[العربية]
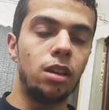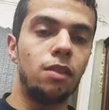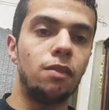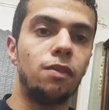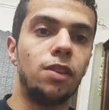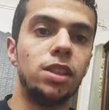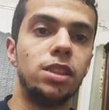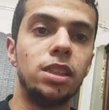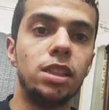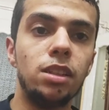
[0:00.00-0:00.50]

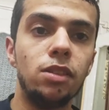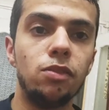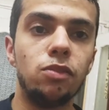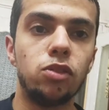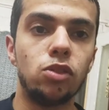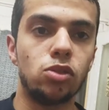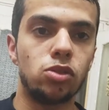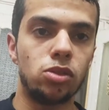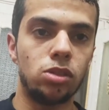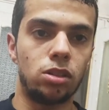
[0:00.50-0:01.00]
فدي
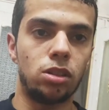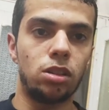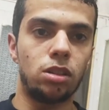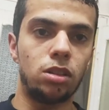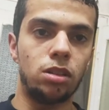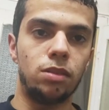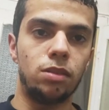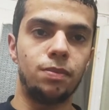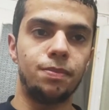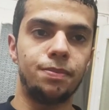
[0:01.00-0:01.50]
فرصتك
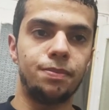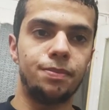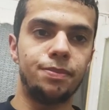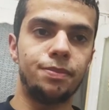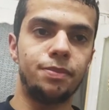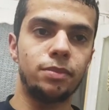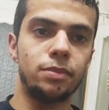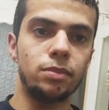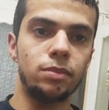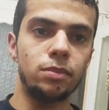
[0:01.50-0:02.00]

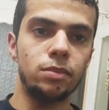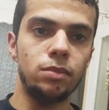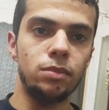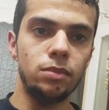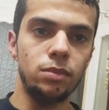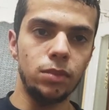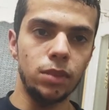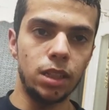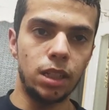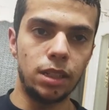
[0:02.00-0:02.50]

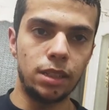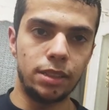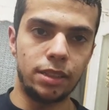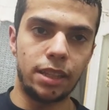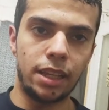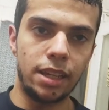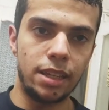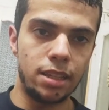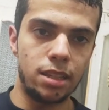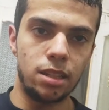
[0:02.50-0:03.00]
انت
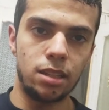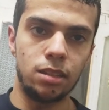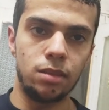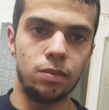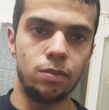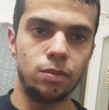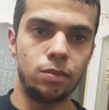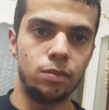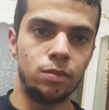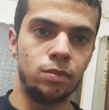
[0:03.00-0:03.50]
عايزها
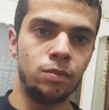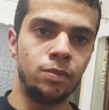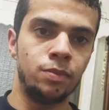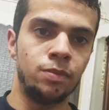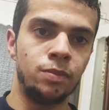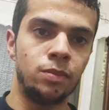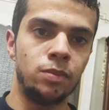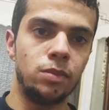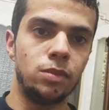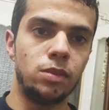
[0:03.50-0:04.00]

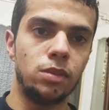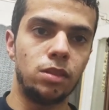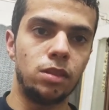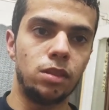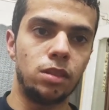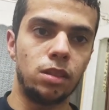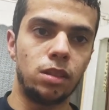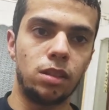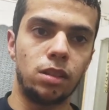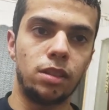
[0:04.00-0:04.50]

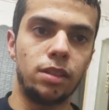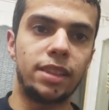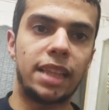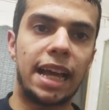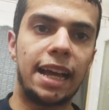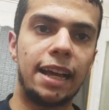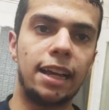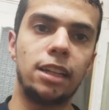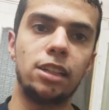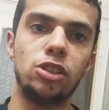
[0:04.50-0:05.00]
انت
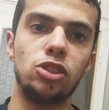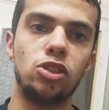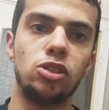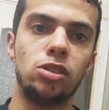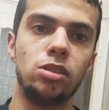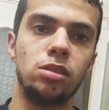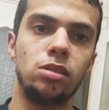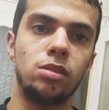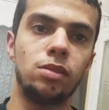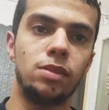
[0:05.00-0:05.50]
عايش
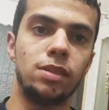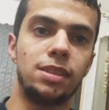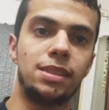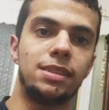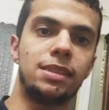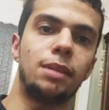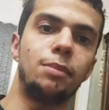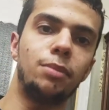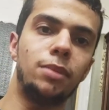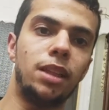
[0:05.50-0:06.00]

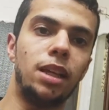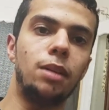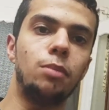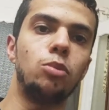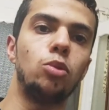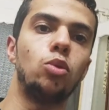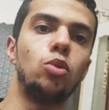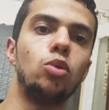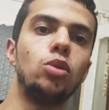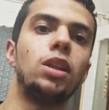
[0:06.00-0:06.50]
استمتع
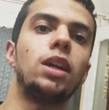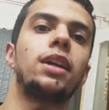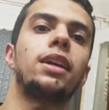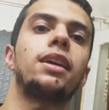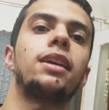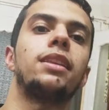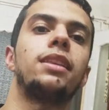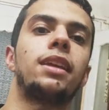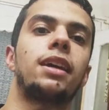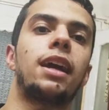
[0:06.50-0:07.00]
بوجودك
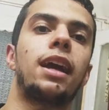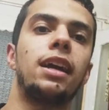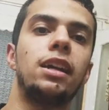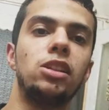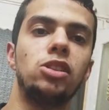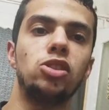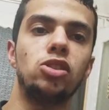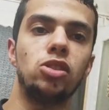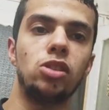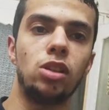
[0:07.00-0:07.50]
انك
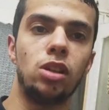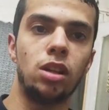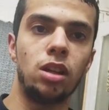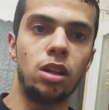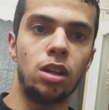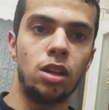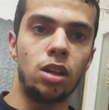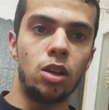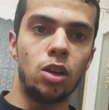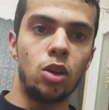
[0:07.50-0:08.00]
عايش
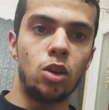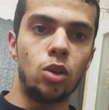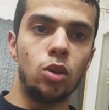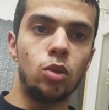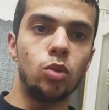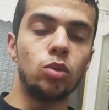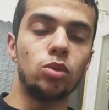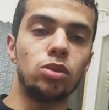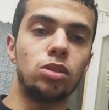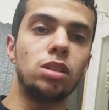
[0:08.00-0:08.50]

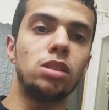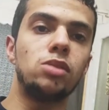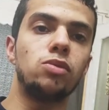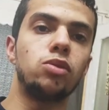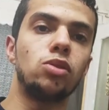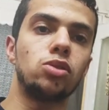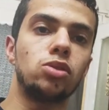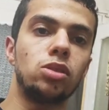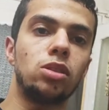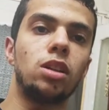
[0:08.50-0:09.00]
وانتهز
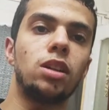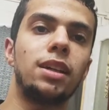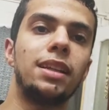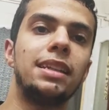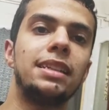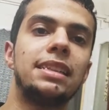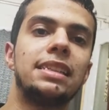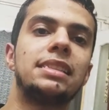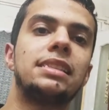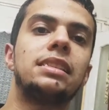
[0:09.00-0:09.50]
فرصتك اللي
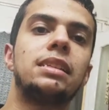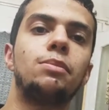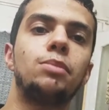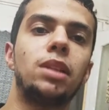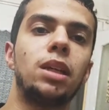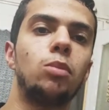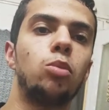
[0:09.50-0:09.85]
انت تستمتع